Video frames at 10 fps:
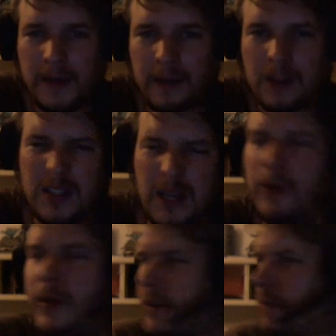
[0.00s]

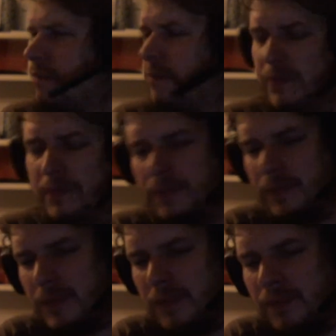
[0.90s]
niecałe tam.
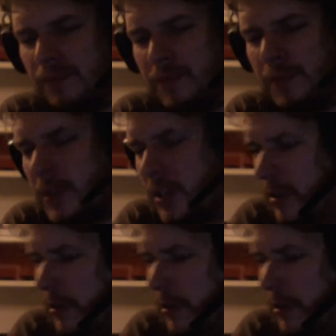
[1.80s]
Z pierwszej,